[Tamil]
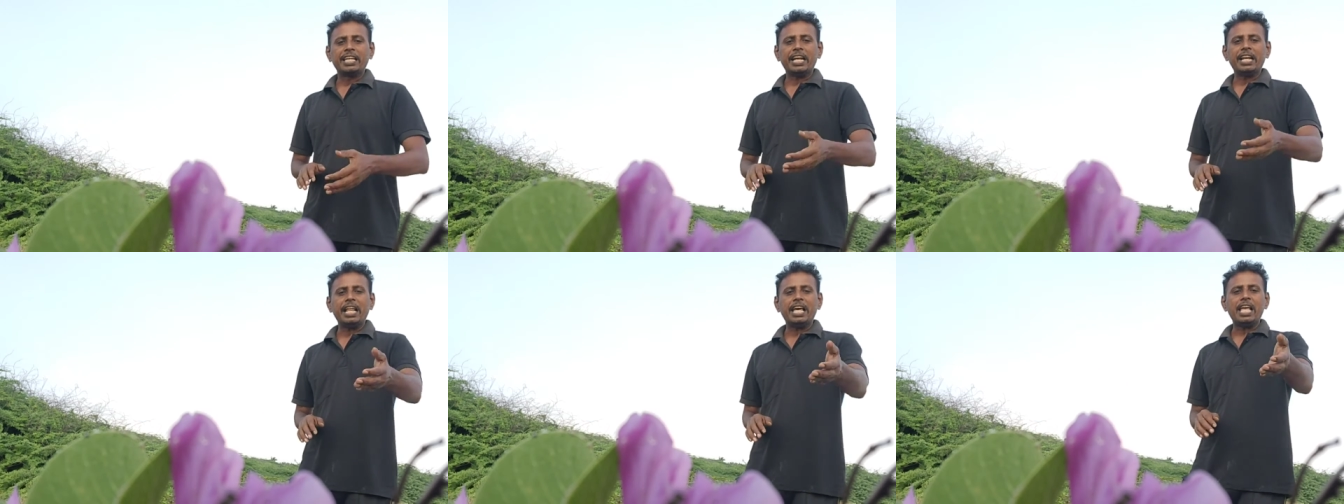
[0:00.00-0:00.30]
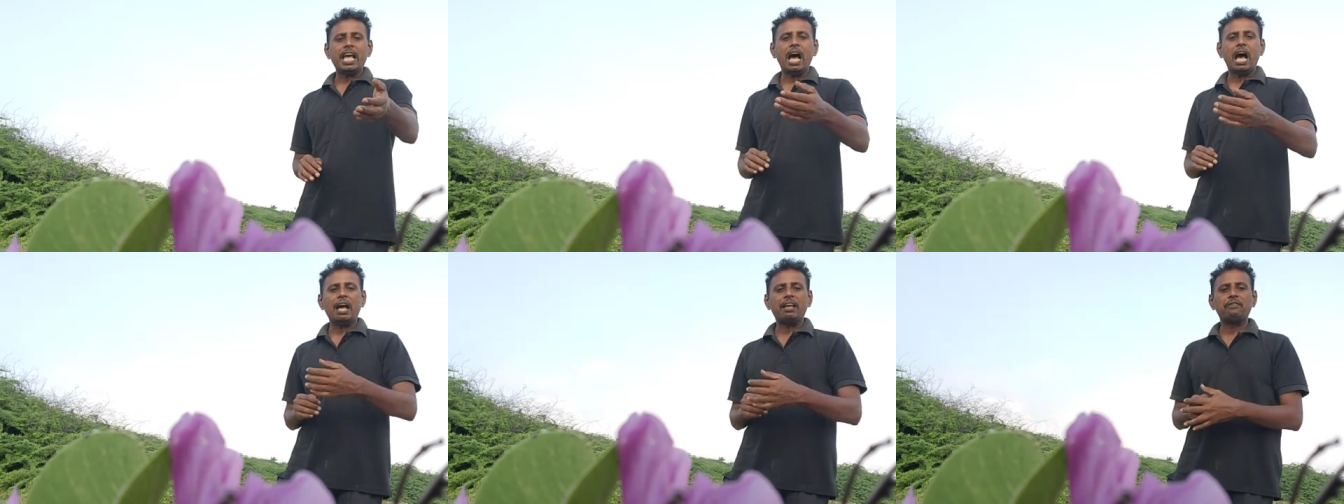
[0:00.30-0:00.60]

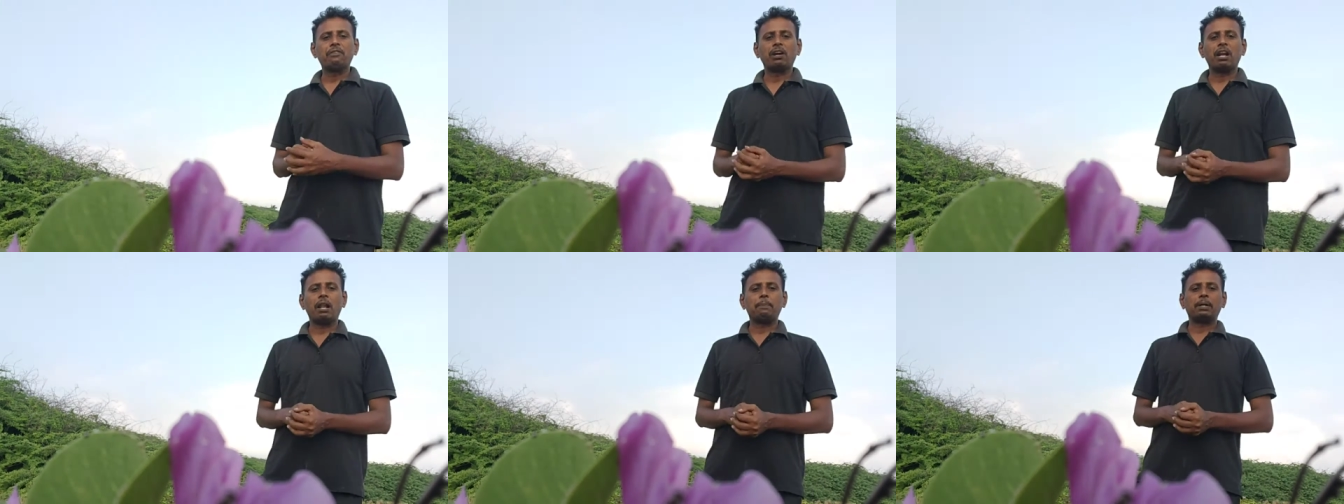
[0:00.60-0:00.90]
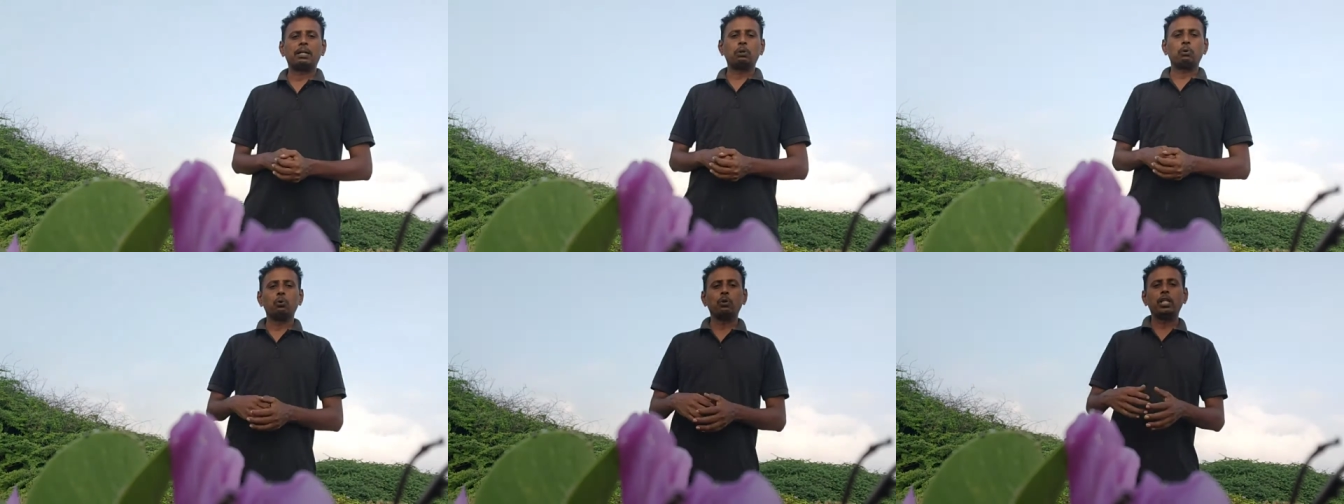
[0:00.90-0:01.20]
என்னையா இவங்கள
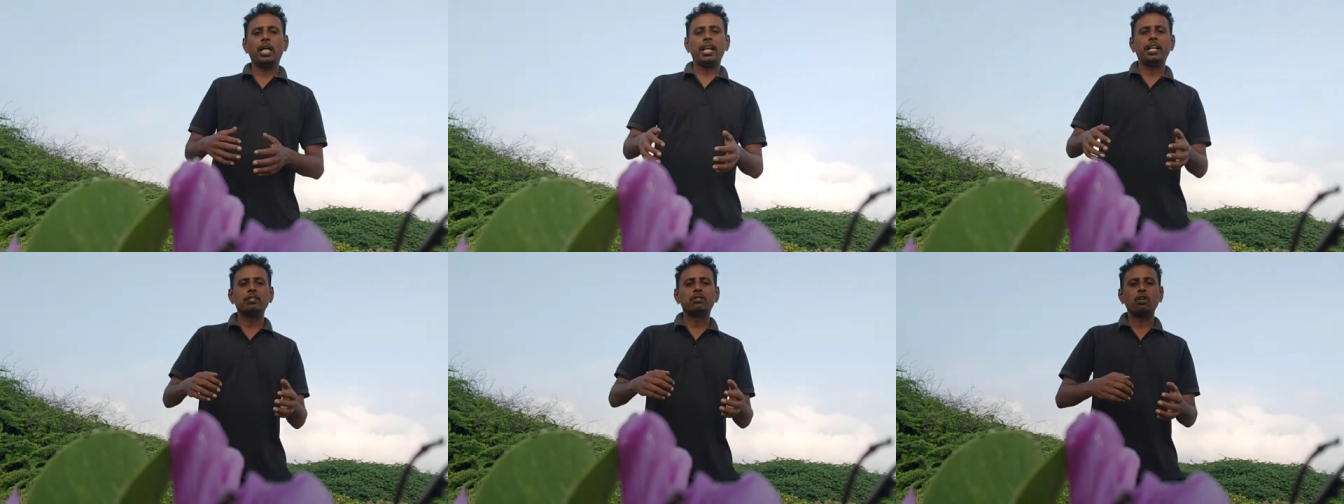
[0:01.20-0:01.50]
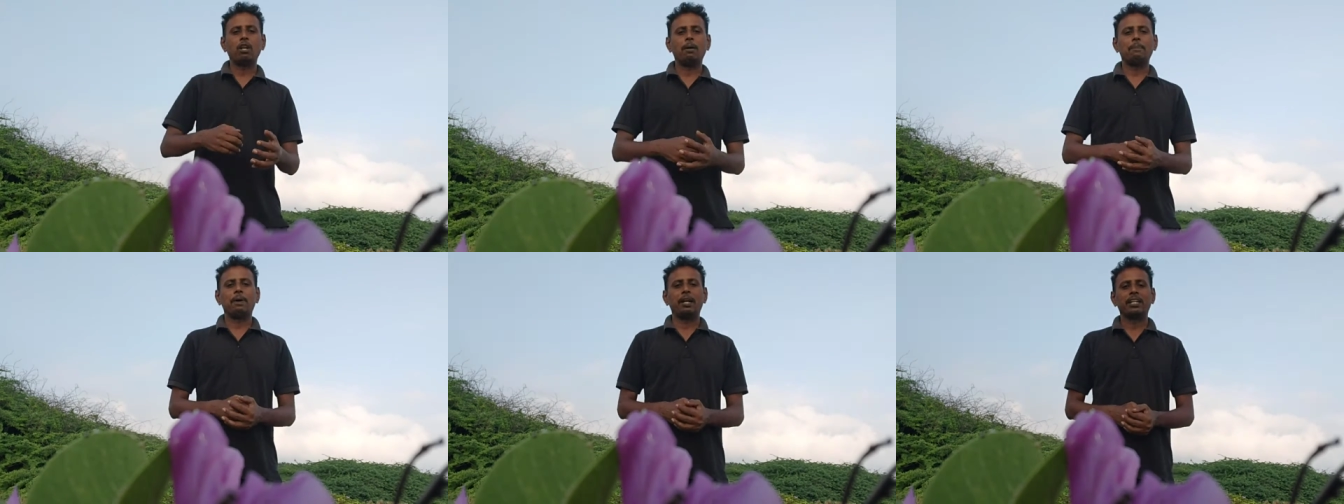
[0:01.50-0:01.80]
மட்டும்
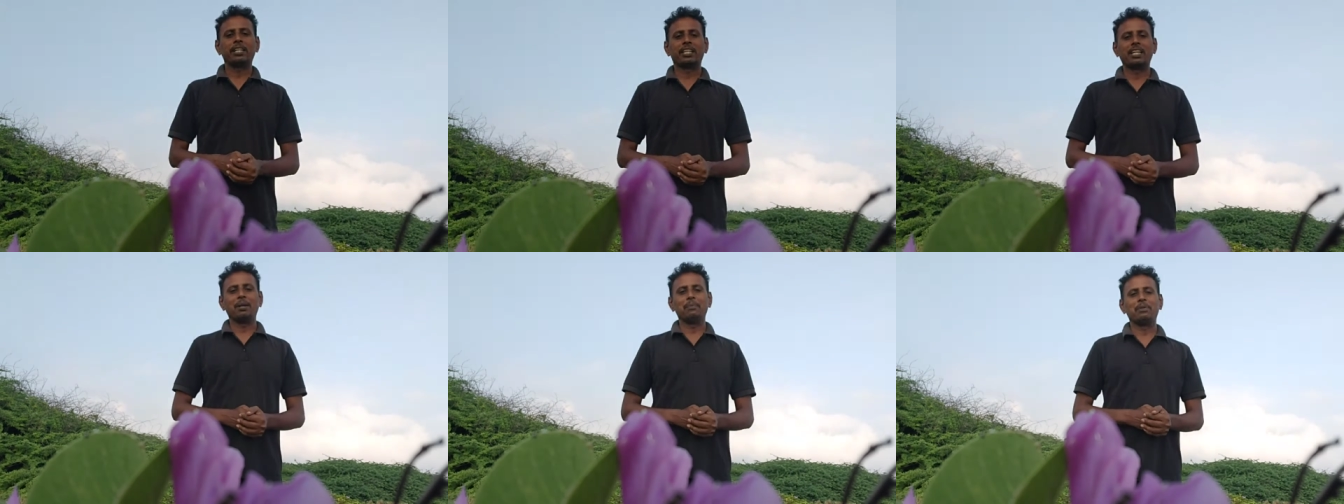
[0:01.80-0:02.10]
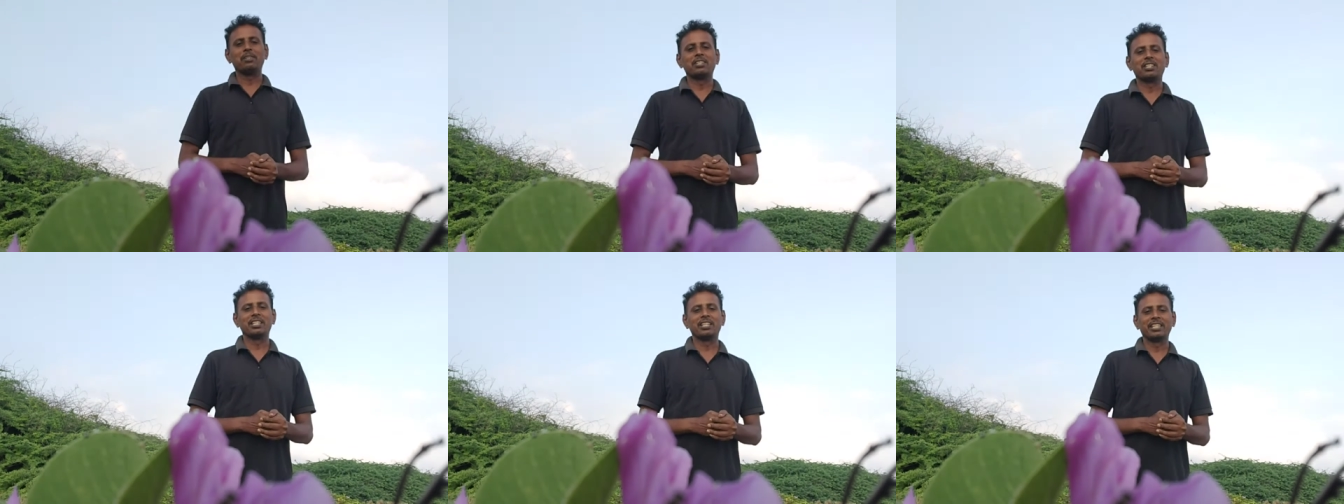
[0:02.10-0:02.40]
ஊதாரின்னு சொல்ல மாட்டேங்குது
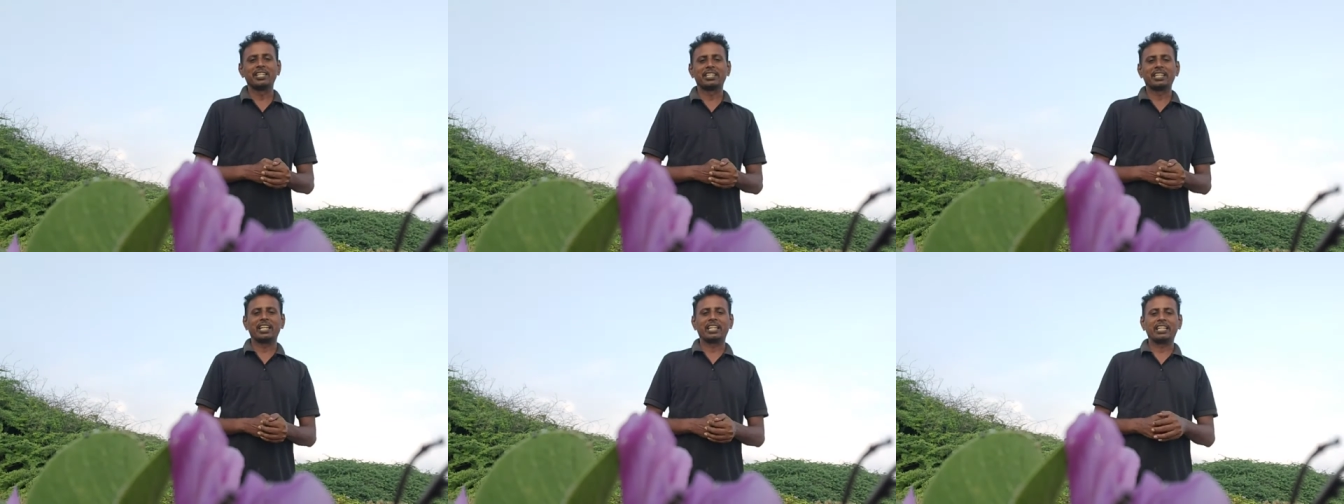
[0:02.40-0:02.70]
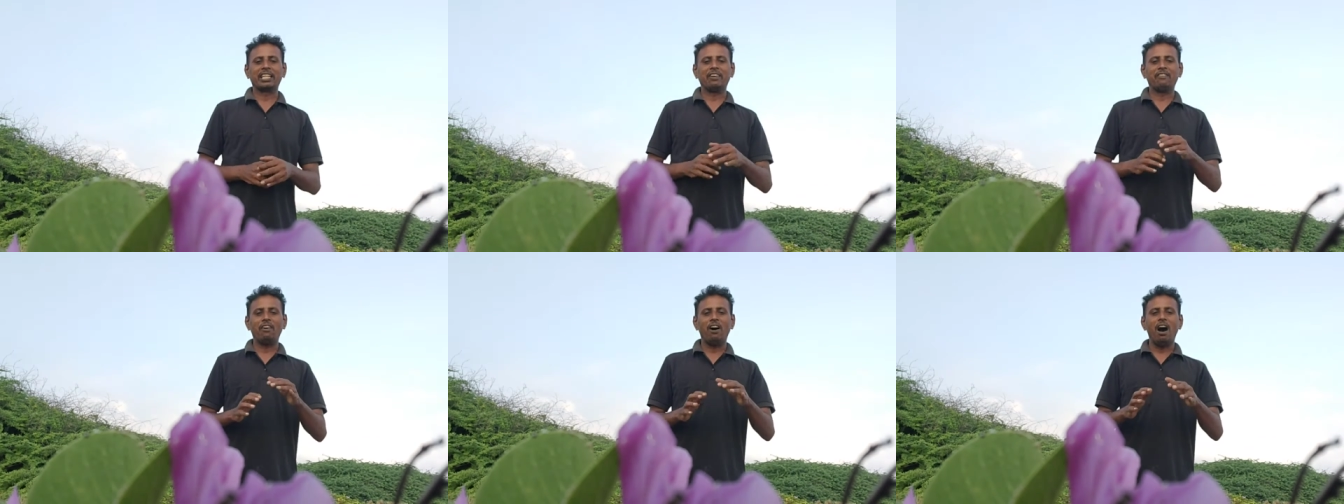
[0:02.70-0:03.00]
அப்படின்னு சொல்லியிருக்காங்க
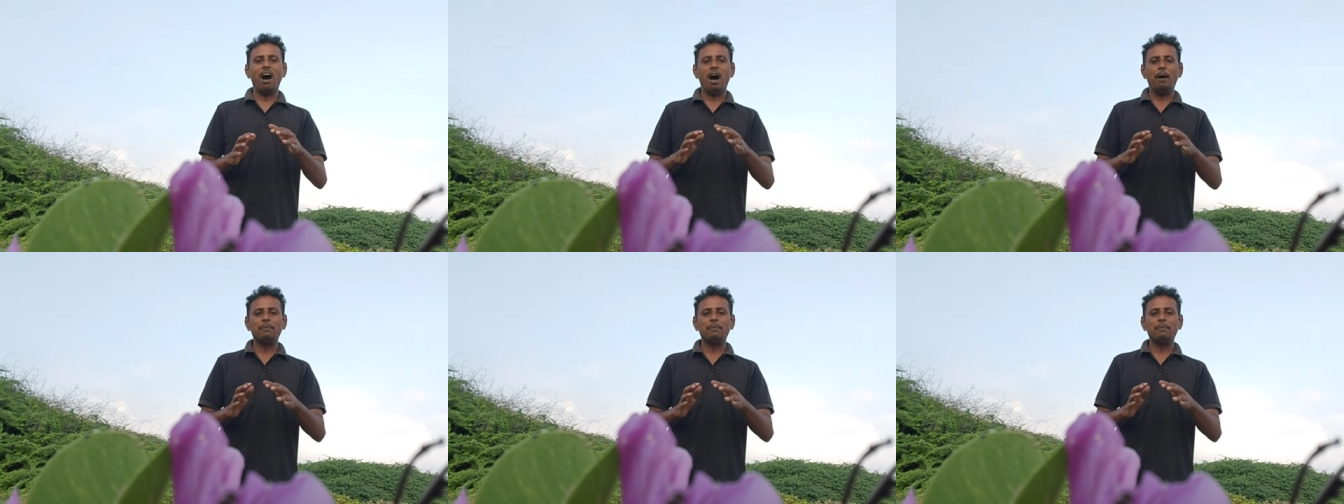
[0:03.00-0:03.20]
இங்கே வா